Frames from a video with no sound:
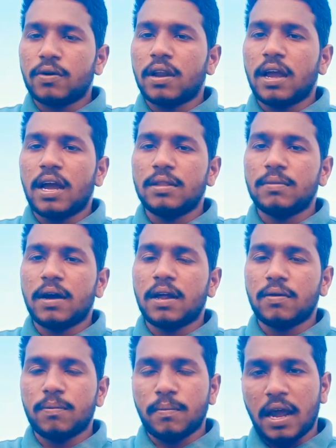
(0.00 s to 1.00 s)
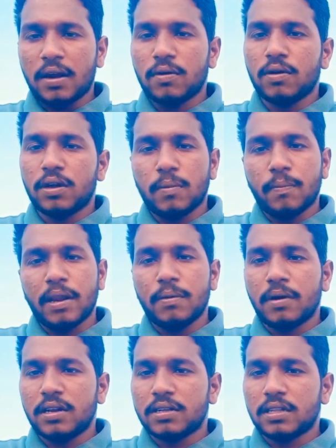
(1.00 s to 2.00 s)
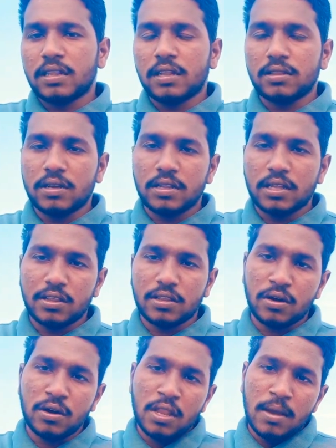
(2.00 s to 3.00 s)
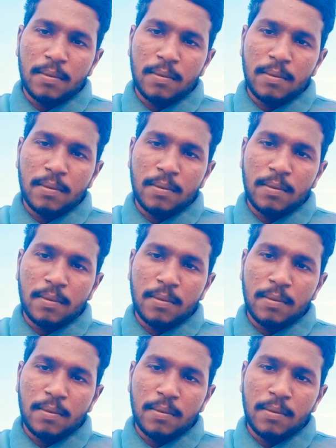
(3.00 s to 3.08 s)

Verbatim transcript: ఉన్న ఆది మానవ మానవులు ఏదో పరిమాణ సిద్ధాంతం ఏదైతే